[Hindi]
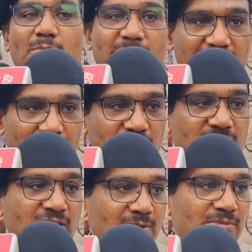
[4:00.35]
पर्याप्त
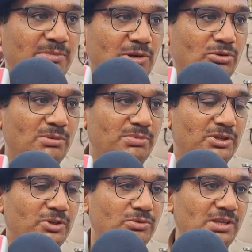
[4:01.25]
संख्या में बलों की
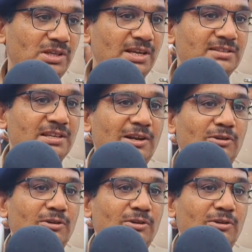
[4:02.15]
प्रतिनियुक्ति की गई इसके